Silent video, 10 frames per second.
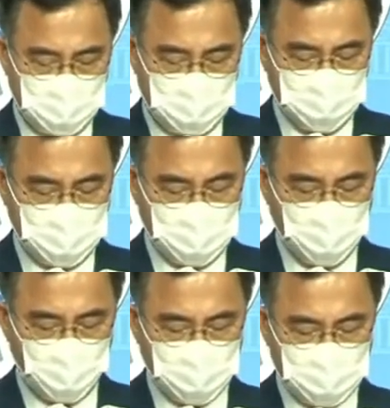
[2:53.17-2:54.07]

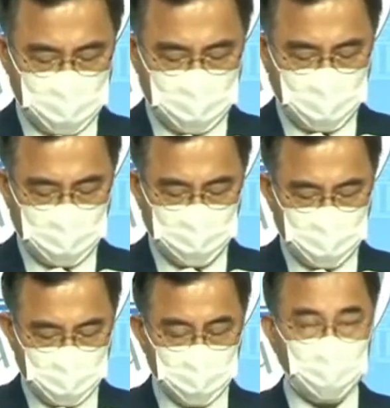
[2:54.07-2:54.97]
임기 5년 단임
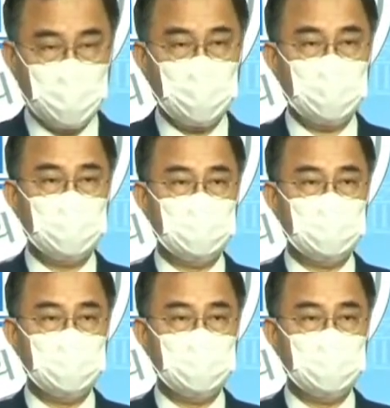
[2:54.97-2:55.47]
정부가